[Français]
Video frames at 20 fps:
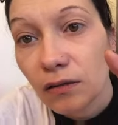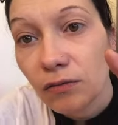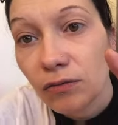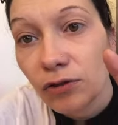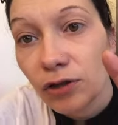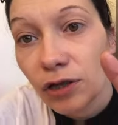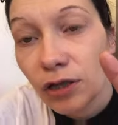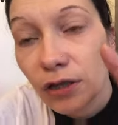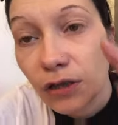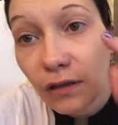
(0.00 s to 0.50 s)

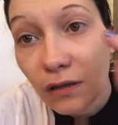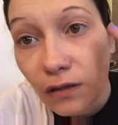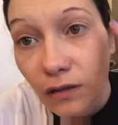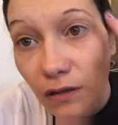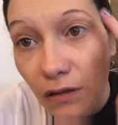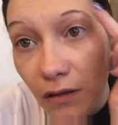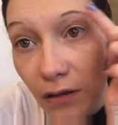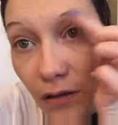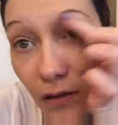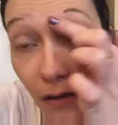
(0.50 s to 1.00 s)
vous voyez,
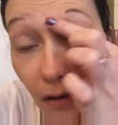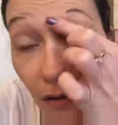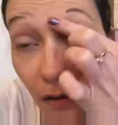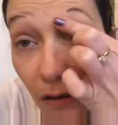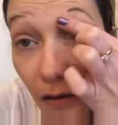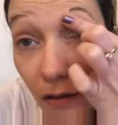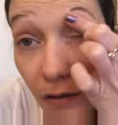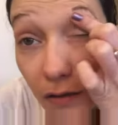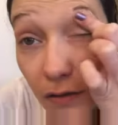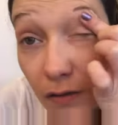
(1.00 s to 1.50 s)

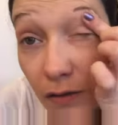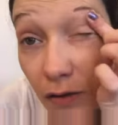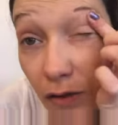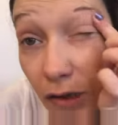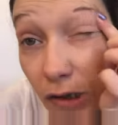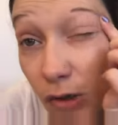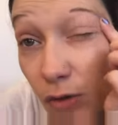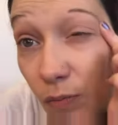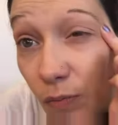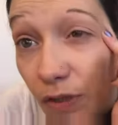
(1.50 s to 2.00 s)

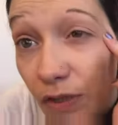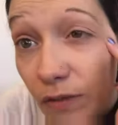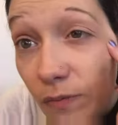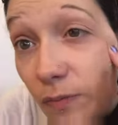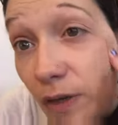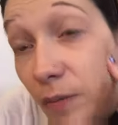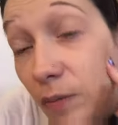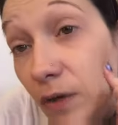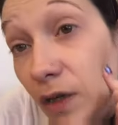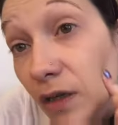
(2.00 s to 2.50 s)
si je
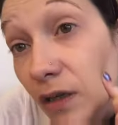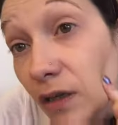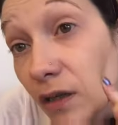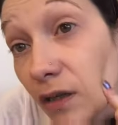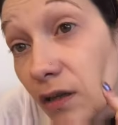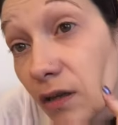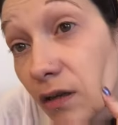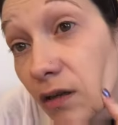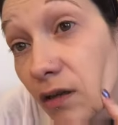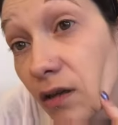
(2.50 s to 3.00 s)
passe ma
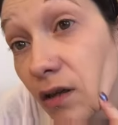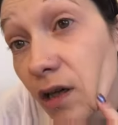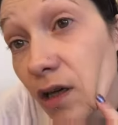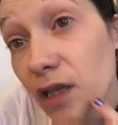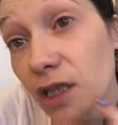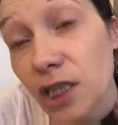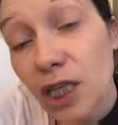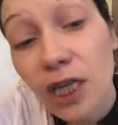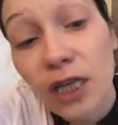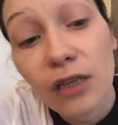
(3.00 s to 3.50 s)
main,
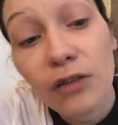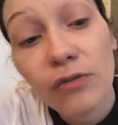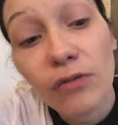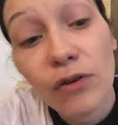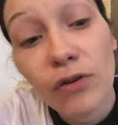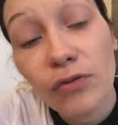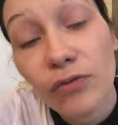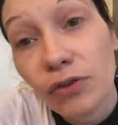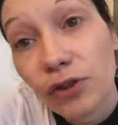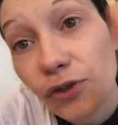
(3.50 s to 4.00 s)

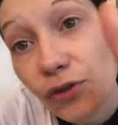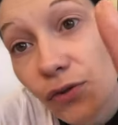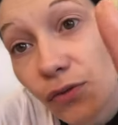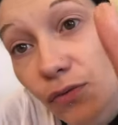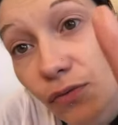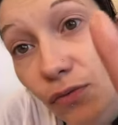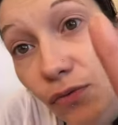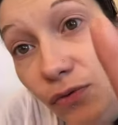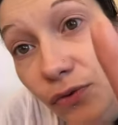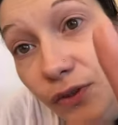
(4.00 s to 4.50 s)
j'arrive à enlever
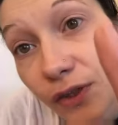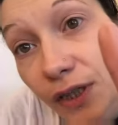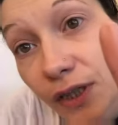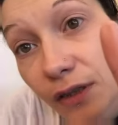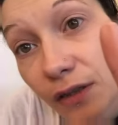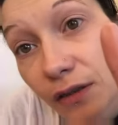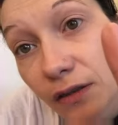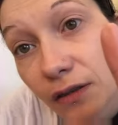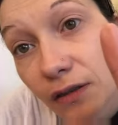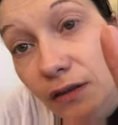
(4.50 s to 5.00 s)
du fond de
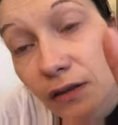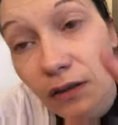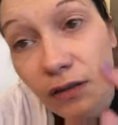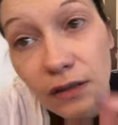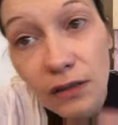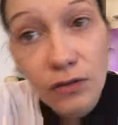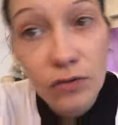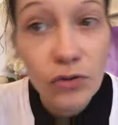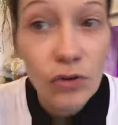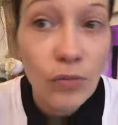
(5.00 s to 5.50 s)
teint
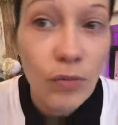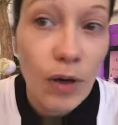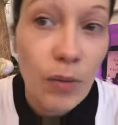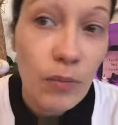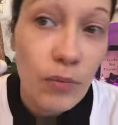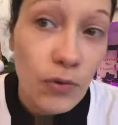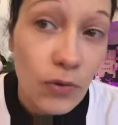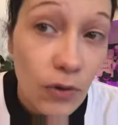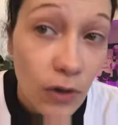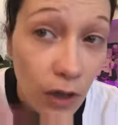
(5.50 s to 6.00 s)
qui est sur
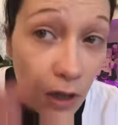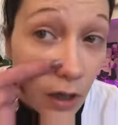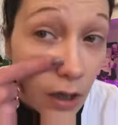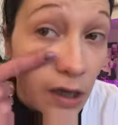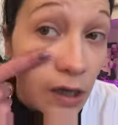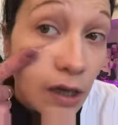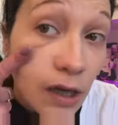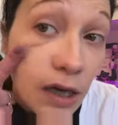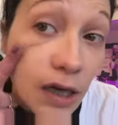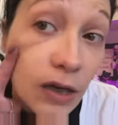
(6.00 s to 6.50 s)
ma peau,
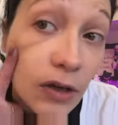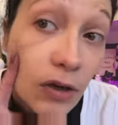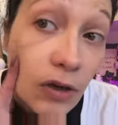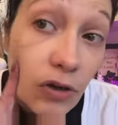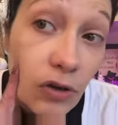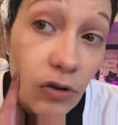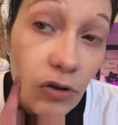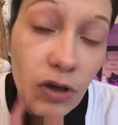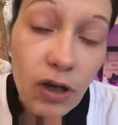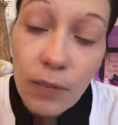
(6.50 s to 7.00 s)

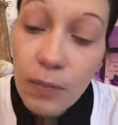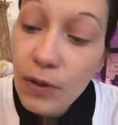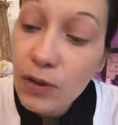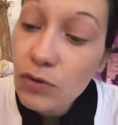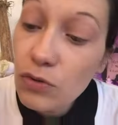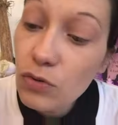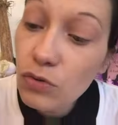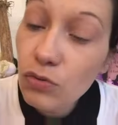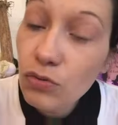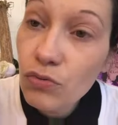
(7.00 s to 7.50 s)
alors que là,
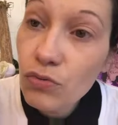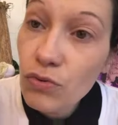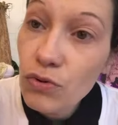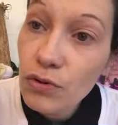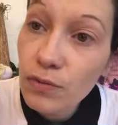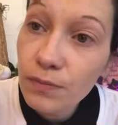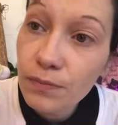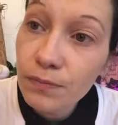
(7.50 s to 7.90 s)
pas du tout.